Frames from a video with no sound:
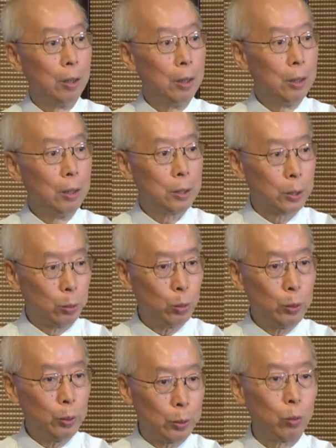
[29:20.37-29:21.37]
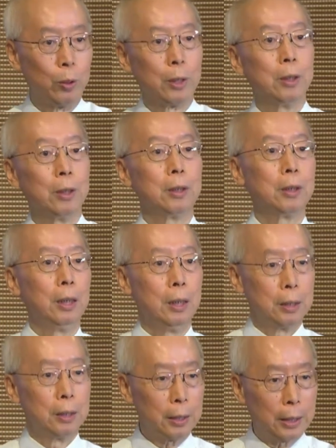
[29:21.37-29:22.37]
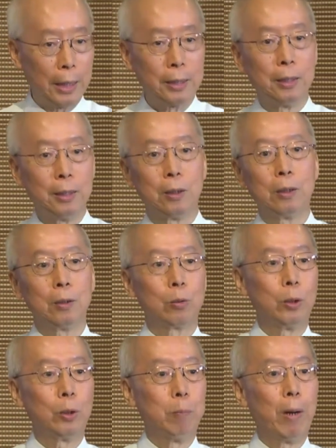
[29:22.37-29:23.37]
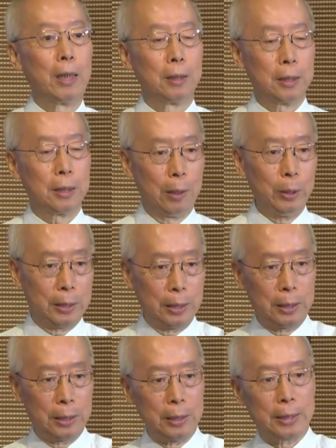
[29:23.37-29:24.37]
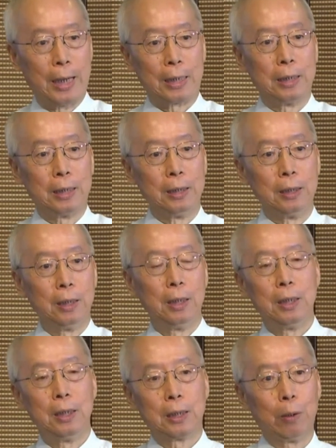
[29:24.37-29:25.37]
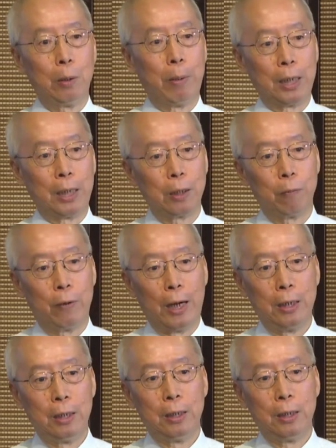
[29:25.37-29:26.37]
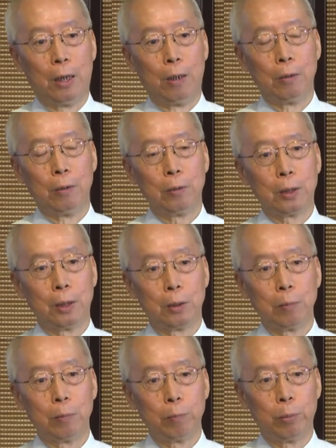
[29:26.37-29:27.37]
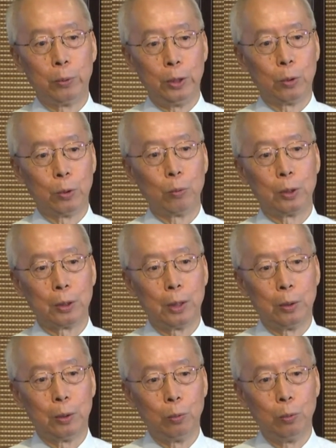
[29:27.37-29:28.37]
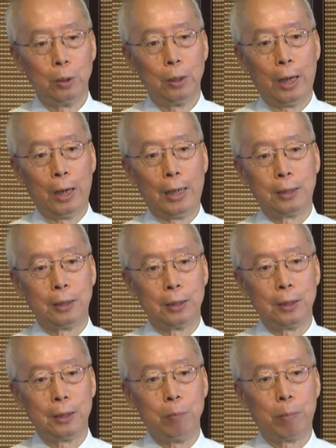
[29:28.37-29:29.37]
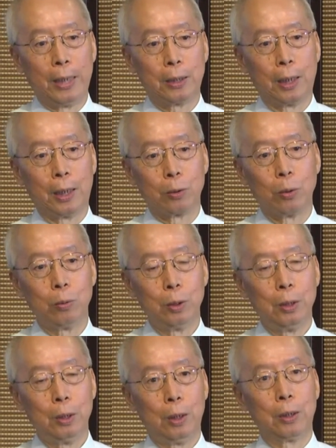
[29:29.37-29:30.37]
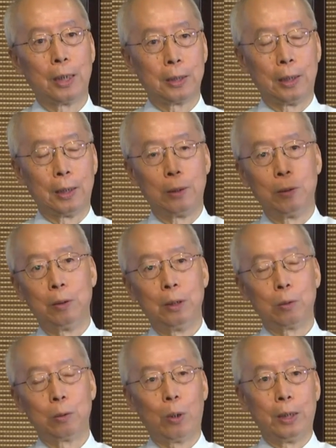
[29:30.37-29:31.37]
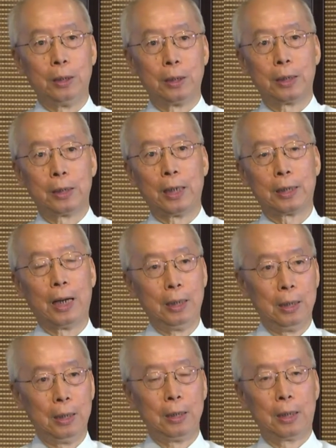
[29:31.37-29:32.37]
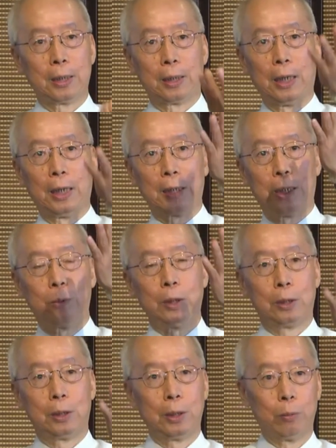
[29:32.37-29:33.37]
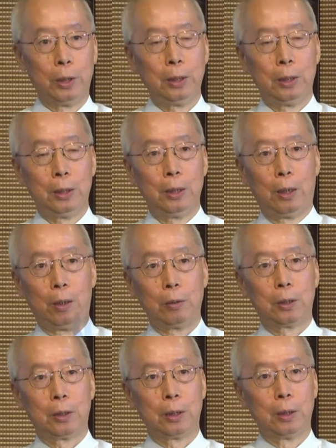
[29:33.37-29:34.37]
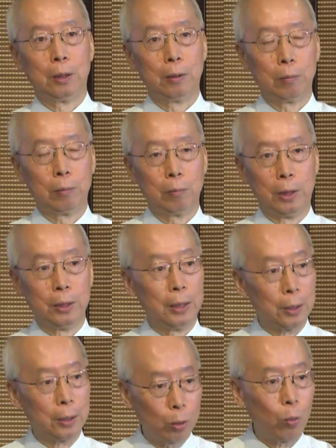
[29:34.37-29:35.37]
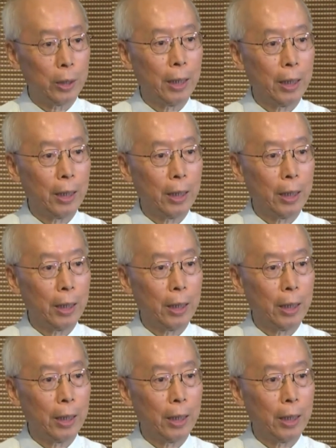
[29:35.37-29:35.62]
持续的做这才是最棒的，才会真正扎根，才会把那个法啊，那个菩提种子刻入孩子的心板当中啊，他才能快乐的长大，他长大才会成为啊这个人间的栋梁。